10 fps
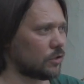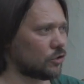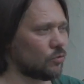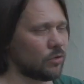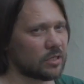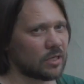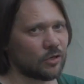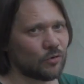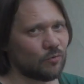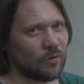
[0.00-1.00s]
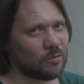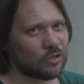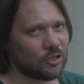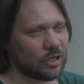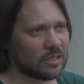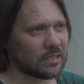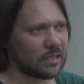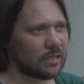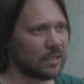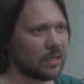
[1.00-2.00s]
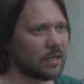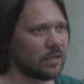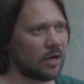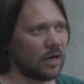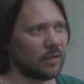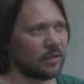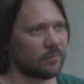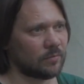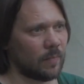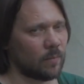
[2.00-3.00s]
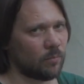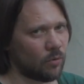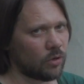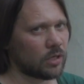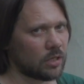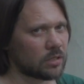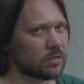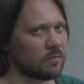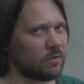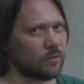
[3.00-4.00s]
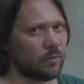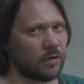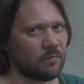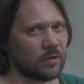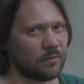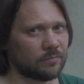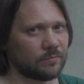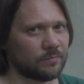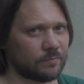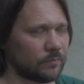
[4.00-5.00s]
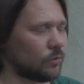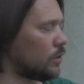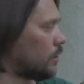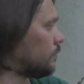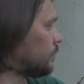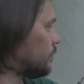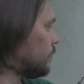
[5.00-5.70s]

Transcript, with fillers: Что я скажу вам сейчас, это гениально. Бог есть свет, правда? Ну да.